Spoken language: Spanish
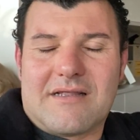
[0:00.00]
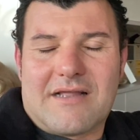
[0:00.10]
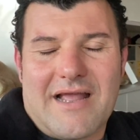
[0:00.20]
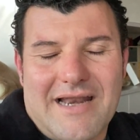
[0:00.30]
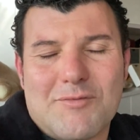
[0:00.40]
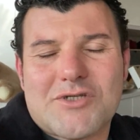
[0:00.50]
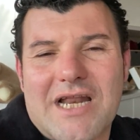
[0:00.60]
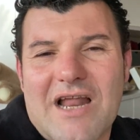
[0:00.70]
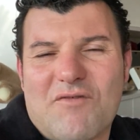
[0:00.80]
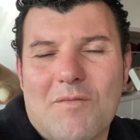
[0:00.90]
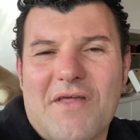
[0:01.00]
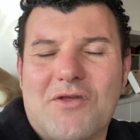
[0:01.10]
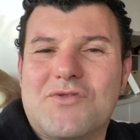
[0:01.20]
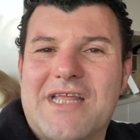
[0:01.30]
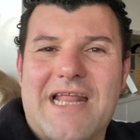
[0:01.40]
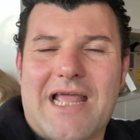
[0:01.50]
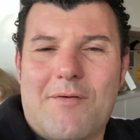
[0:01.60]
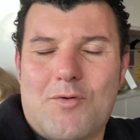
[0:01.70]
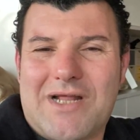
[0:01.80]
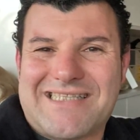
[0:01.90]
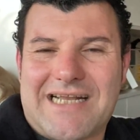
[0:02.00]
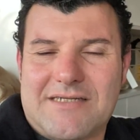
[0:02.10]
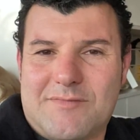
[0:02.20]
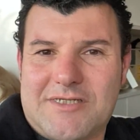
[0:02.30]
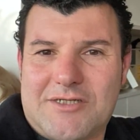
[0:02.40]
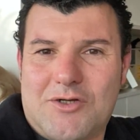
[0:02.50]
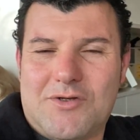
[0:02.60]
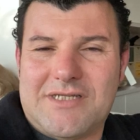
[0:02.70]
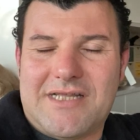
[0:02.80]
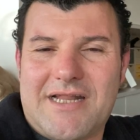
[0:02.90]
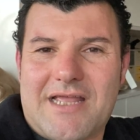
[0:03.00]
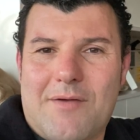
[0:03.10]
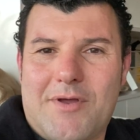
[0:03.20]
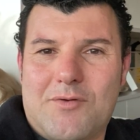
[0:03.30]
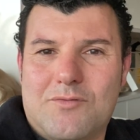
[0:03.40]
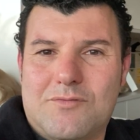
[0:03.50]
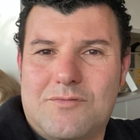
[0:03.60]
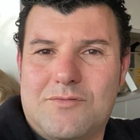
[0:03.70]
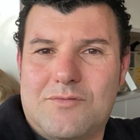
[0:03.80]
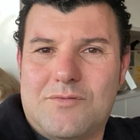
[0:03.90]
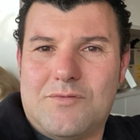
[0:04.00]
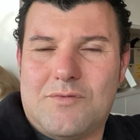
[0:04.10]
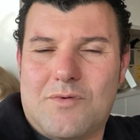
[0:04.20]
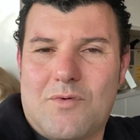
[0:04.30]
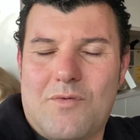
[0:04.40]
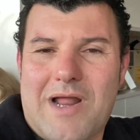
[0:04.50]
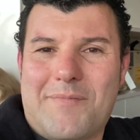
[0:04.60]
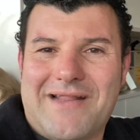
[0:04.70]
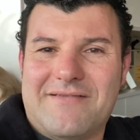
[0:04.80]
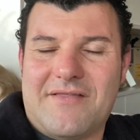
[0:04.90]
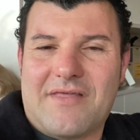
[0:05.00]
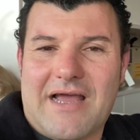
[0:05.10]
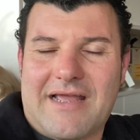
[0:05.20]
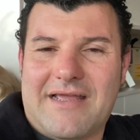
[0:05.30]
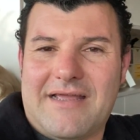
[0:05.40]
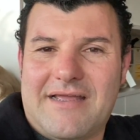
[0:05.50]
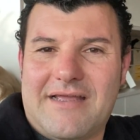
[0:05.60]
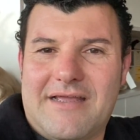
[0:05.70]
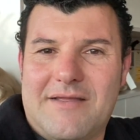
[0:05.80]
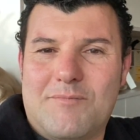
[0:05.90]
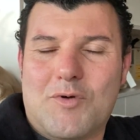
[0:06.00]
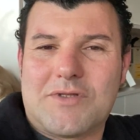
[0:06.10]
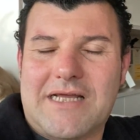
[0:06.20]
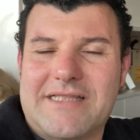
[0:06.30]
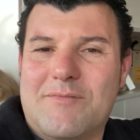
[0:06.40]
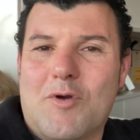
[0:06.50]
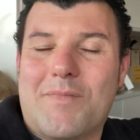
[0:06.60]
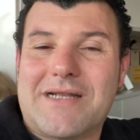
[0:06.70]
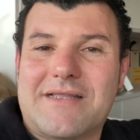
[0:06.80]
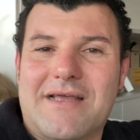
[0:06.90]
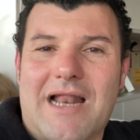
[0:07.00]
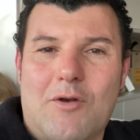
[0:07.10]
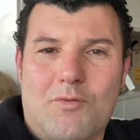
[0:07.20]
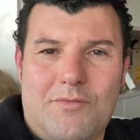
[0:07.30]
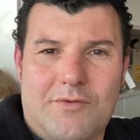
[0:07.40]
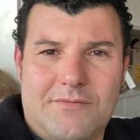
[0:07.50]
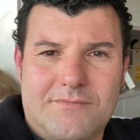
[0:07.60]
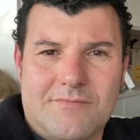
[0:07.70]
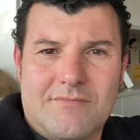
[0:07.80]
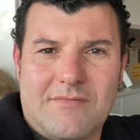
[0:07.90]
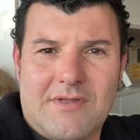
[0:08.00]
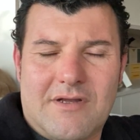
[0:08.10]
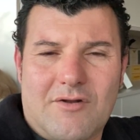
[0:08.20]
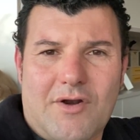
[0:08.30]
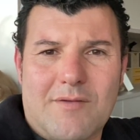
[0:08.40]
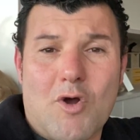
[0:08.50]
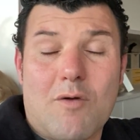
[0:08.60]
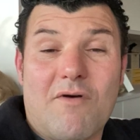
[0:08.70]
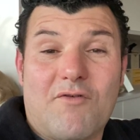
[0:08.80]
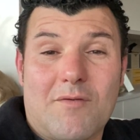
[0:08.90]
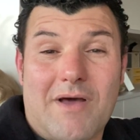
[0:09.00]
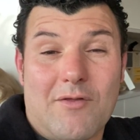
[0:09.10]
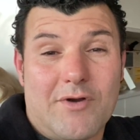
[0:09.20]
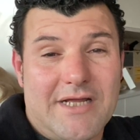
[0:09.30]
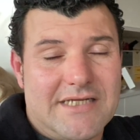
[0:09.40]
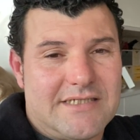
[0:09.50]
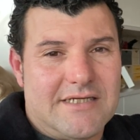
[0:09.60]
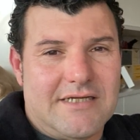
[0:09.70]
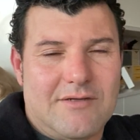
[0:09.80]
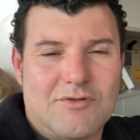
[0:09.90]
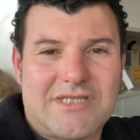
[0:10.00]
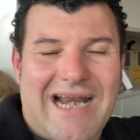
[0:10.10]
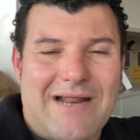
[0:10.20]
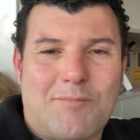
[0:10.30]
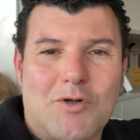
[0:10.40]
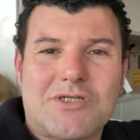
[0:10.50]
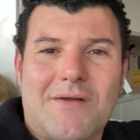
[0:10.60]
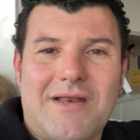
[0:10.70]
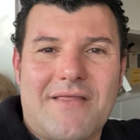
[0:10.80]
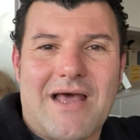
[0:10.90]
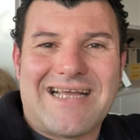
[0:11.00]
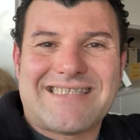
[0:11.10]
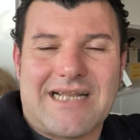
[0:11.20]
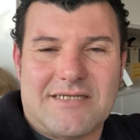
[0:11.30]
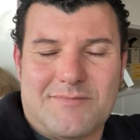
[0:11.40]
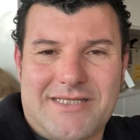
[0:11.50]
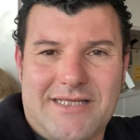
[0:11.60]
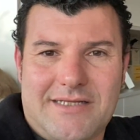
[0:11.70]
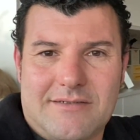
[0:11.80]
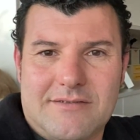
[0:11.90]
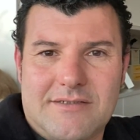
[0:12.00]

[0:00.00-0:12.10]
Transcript: que creemos que en la formación tiene que haber una transmisión y tiene que haber un, aprendizaje importante por parte del alumno. Recordemos como formadores eh, nuestra responsabilidad es transmitir,